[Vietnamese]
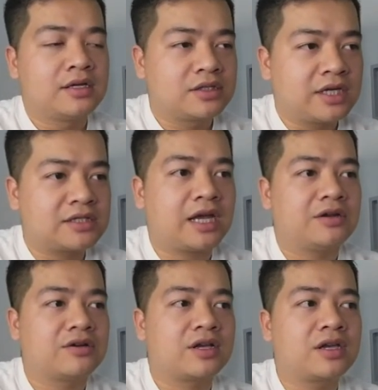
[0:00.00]
chia sẻ
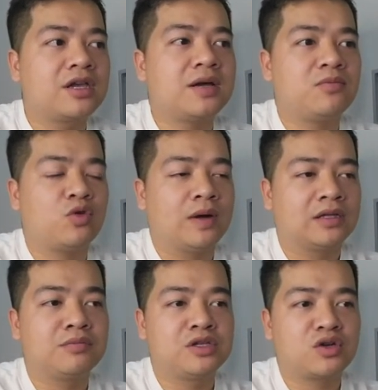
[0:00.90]
được cái kinh nghiệm của bản
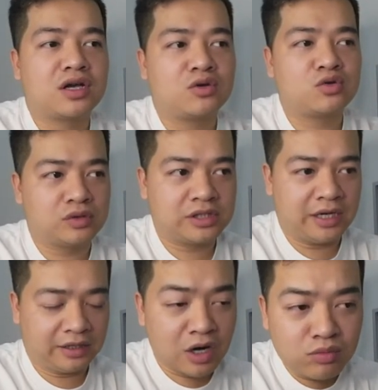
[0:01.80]
thân mình cho các cầu thủ
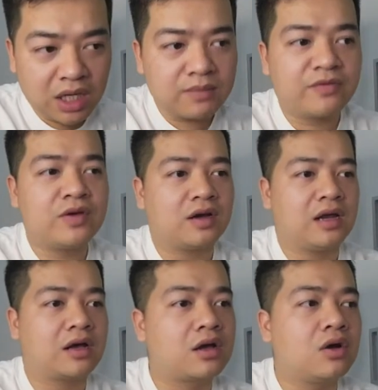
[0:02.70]
trẻ, đồng nghĩa với việc
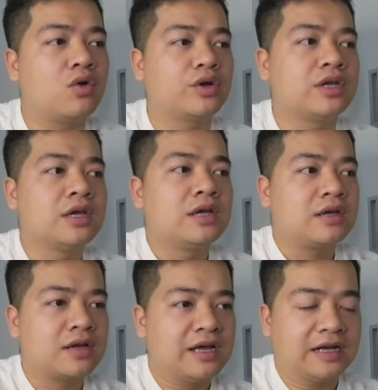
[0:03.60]
là cơ hội
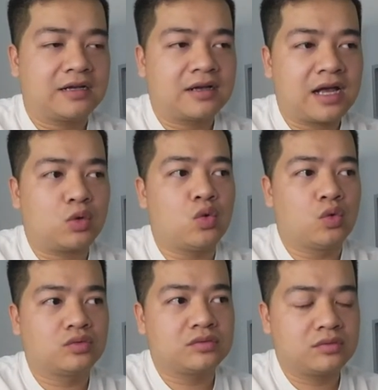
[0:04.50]
để các cầu
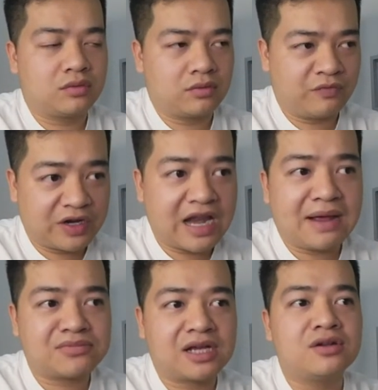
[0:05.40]
thủ Việt
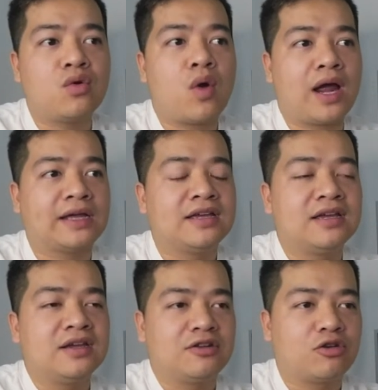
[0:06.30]
Nam ra nước ngoài
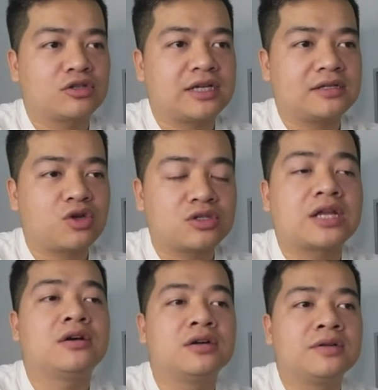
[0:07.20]
nó sẽ rõ
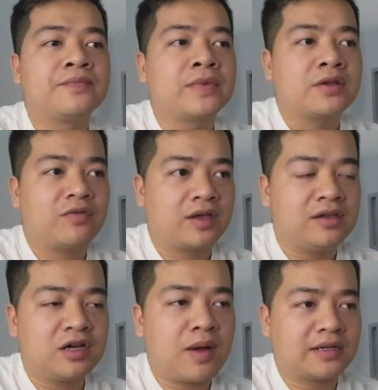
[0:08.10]
rệt hơn. Và
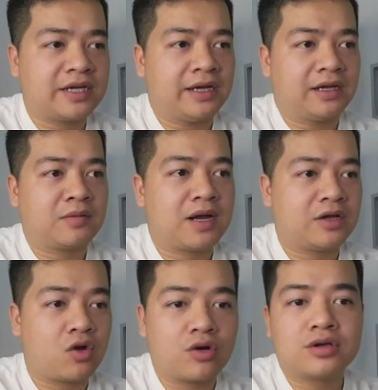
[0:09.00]
khi các bạn trẻ, các bạn ấy
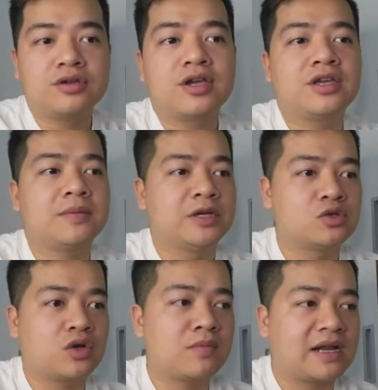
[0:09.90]
có được những kinh nghiệm đấy
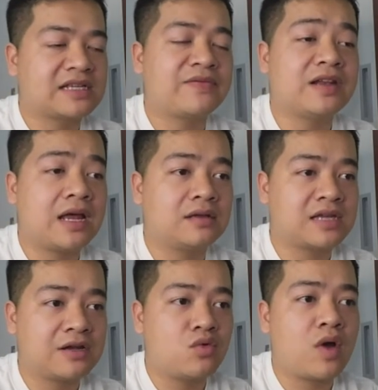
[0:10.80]
rồi, các bạn ra Việt Nam,
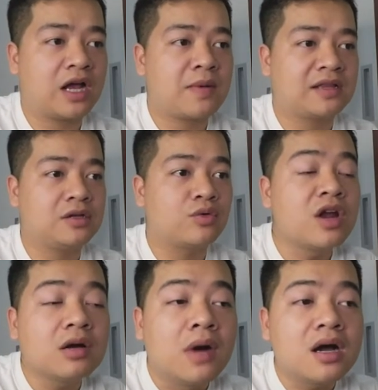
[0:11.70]
ra nước ngoài các bạn thi đấu
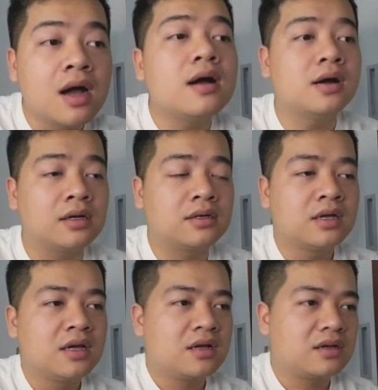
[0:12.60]
đỡ bỡ ngỡ hơn.
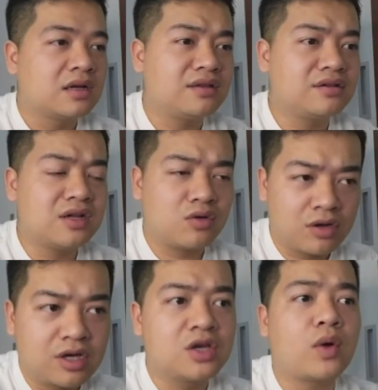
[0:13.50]
Đấy là những điều
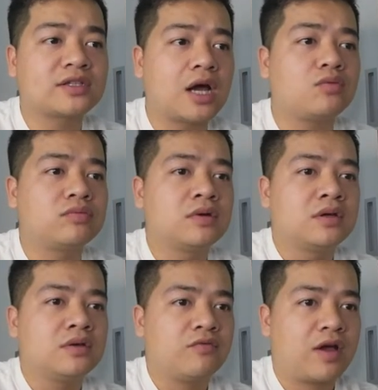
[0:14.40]
cực kỳ quan trọng.
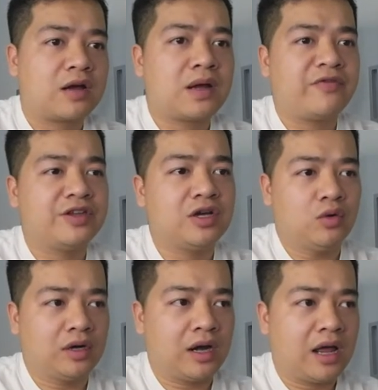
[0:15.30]
Và các bạn phải
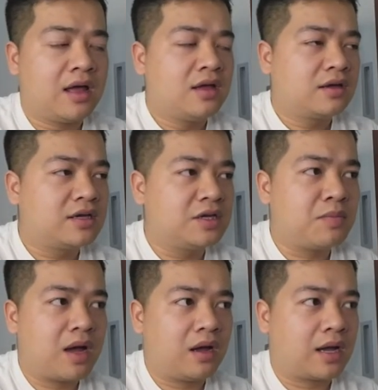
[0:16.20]
hiểu là khi
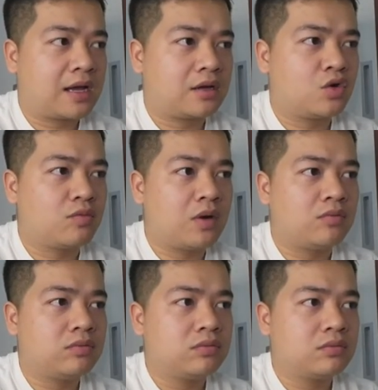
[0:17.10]
mà các cái đội
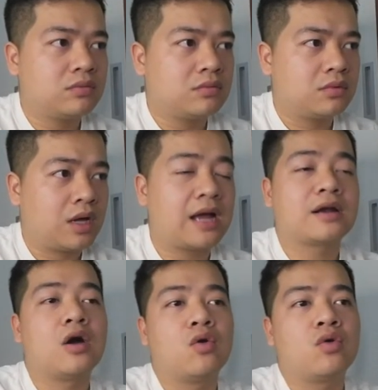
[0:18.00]
bóng hàng
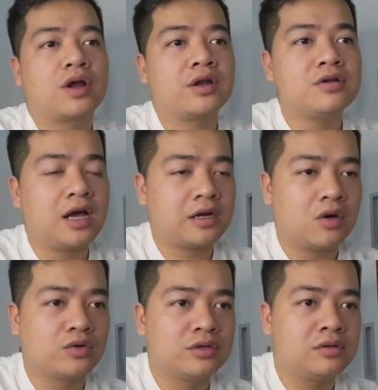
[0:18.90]
đầu, các đất nước hàng
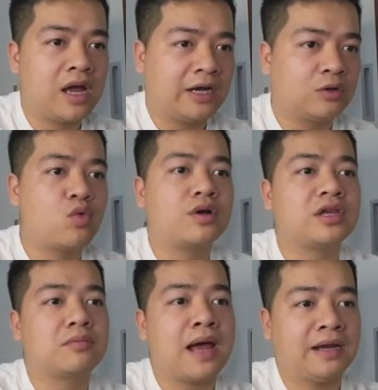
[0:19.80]
đầu như Hàn Quốc,
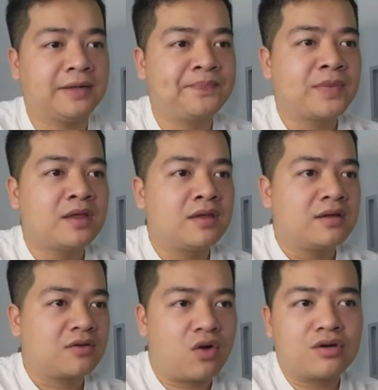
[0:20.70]
Nhật Bản ấy,
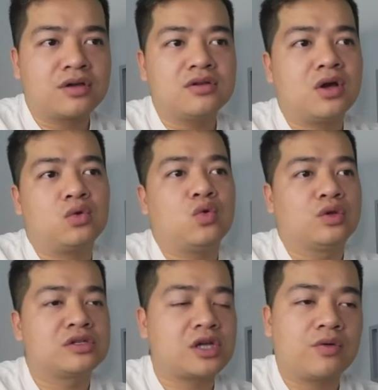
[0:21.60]
có được những cầu thủ
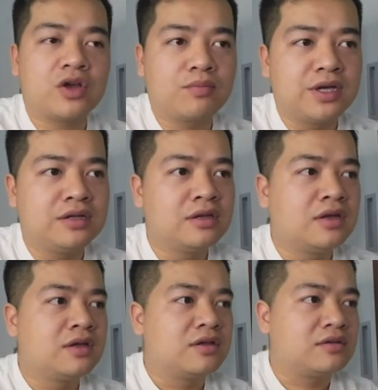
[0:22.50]
như Son Heung-min,
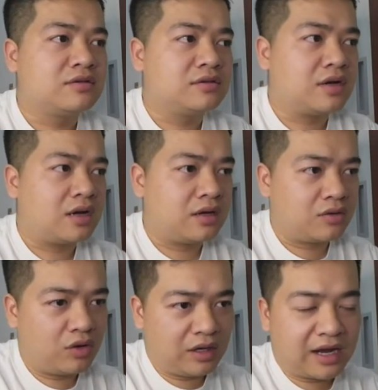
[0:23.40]
như
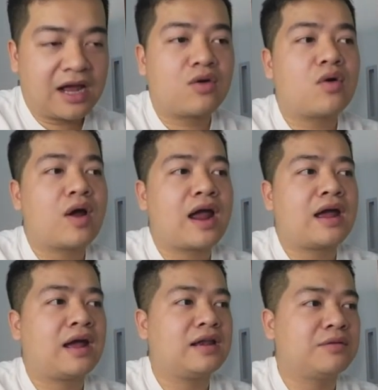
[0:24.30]
gọi là Kagawa
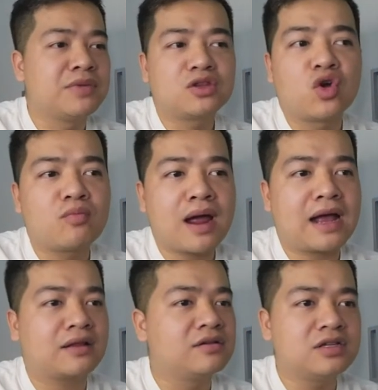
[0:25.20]
hay là
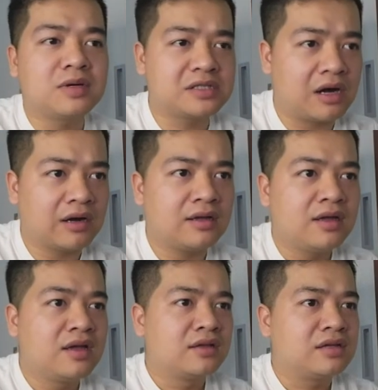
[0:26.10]
Mitoma các thứ như bây giờ ấy,
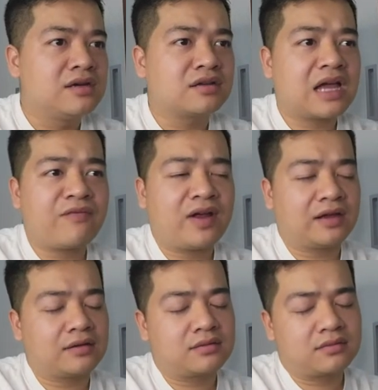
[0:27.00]
thì người ta phải
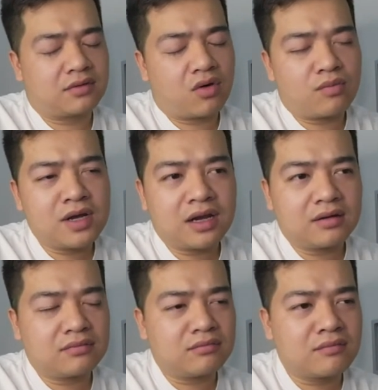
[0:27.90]
có biết
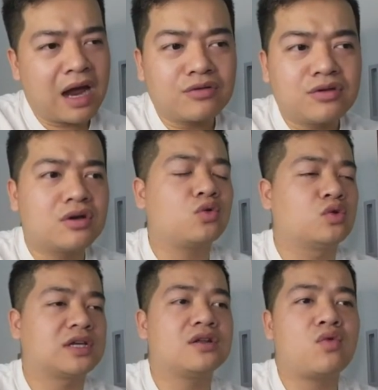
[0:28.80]
bao nhiêu cầu
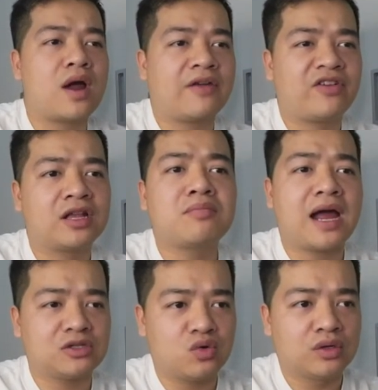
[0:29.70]
thủ ra nước ngoài và thất
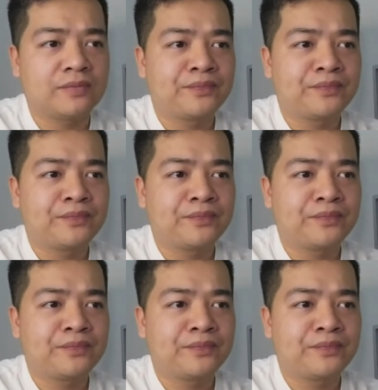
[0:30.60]
bại rồi,